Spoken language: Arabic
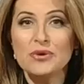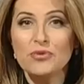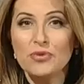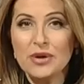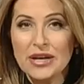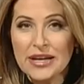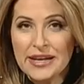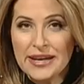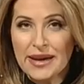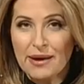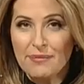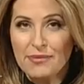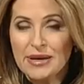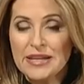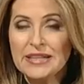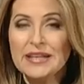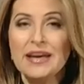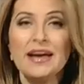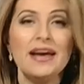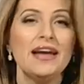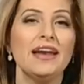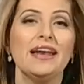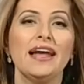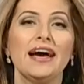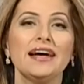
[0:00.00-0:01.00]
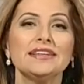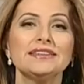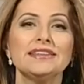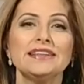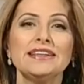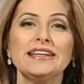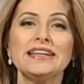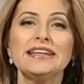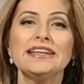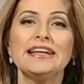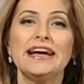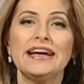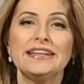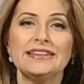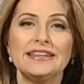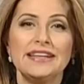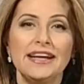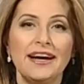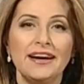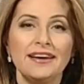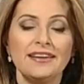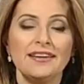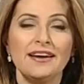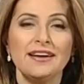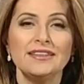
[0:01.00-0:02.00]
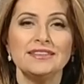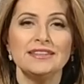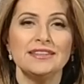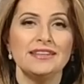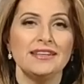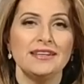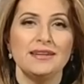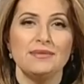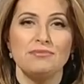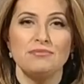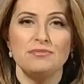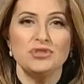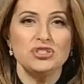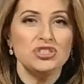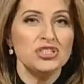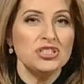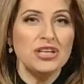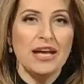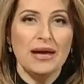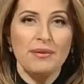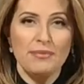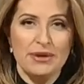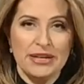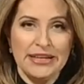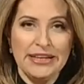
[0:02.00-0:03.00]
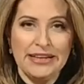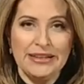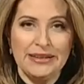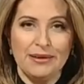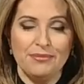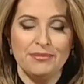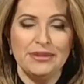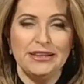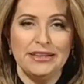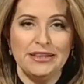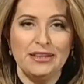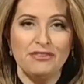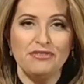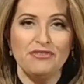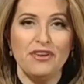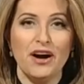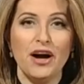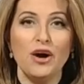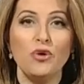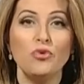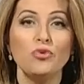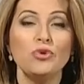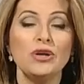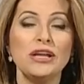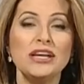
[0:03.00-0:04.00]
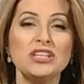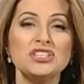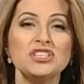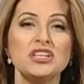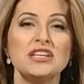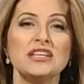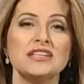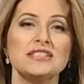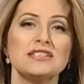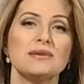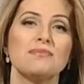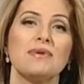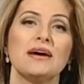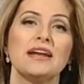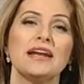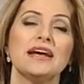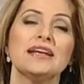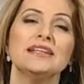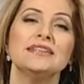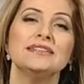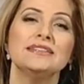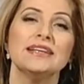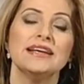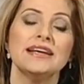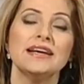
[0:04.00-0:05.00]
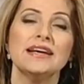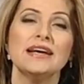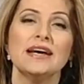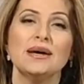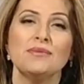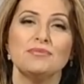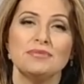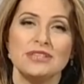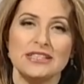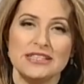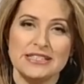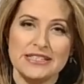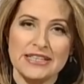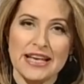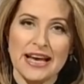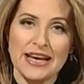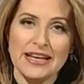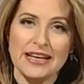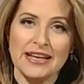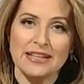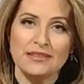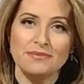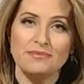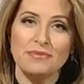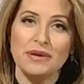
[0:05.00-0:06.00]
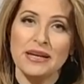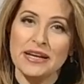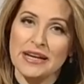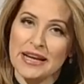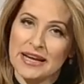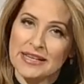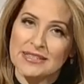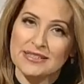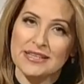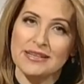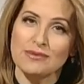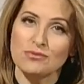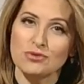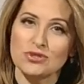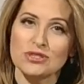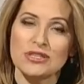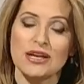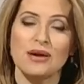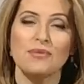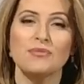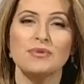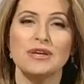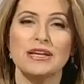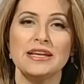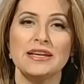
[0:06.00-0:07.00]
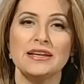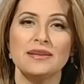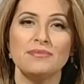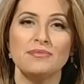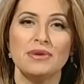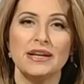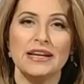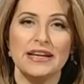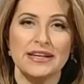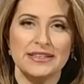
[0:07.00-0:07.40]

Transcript: والكبد لحتى نحكي عن الأعراض اللي مش دائما إحنا بنعرفها وليش النسب هالقد بتتزايد بالناس المصابين